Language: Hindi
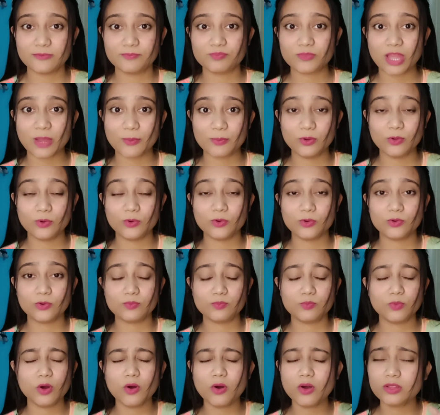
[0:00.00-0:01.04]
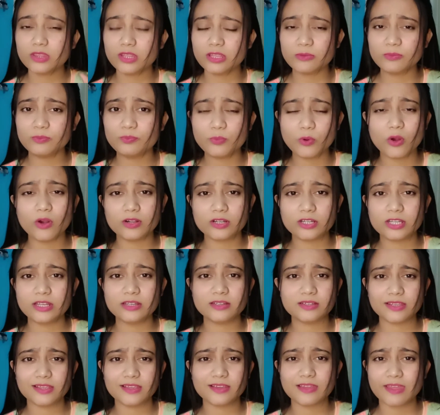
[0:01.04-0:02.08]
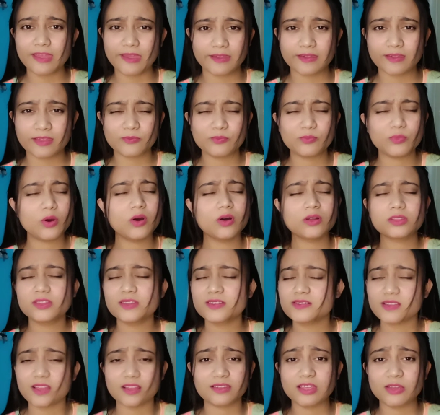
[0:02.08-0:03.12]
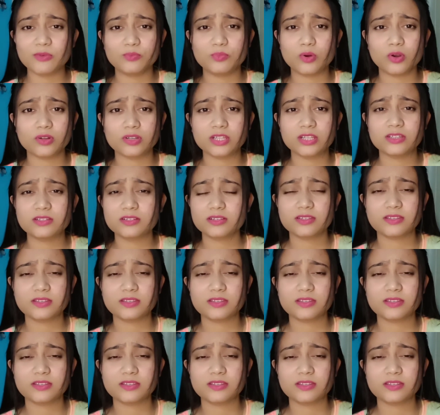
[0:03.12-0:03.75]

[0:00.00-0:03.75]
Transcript: आप लोगों को बहुत इम्पॉर्टेंट एक हैक बहुत ही ज़्यादा इम्पॉर्टेंट